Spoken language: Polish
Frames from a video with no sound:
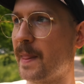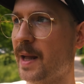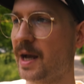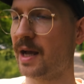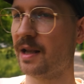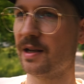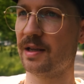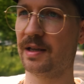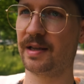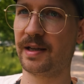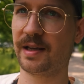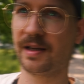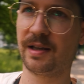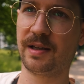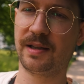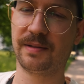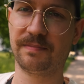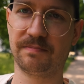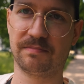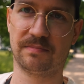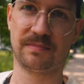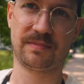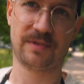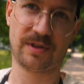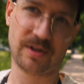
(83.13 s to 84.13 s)
ale
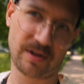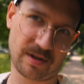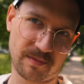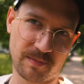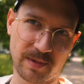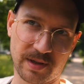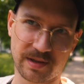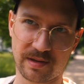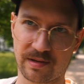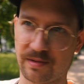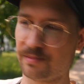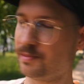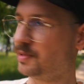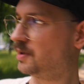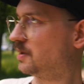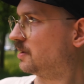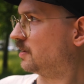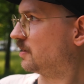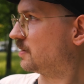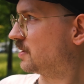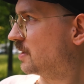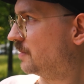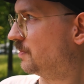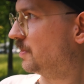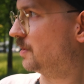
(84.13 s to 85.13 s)
trzeba
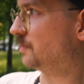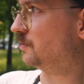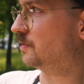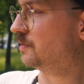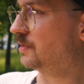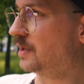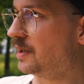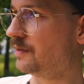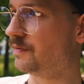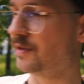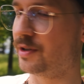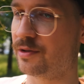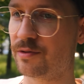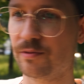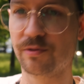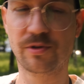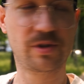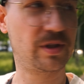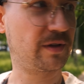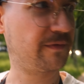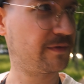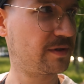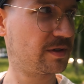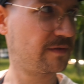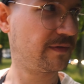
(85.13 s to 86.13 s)
sobie samemu dawać
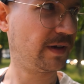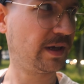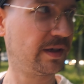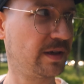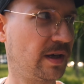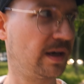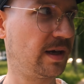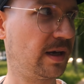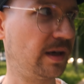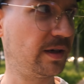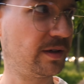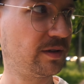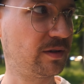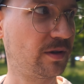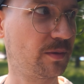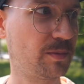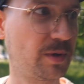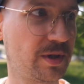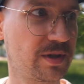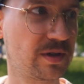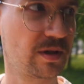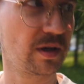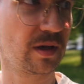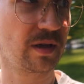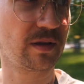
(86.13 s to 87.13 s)
różne wyzwania i to
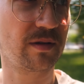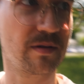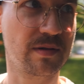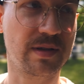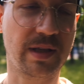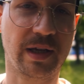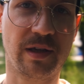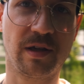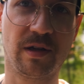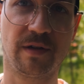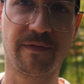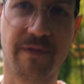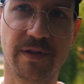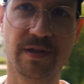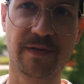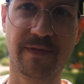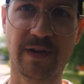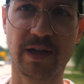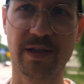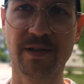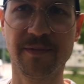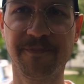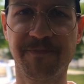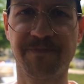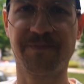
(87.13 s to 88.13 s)
będzie jedno z takich
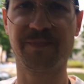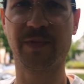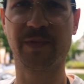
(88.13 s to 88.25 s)
wyzwań.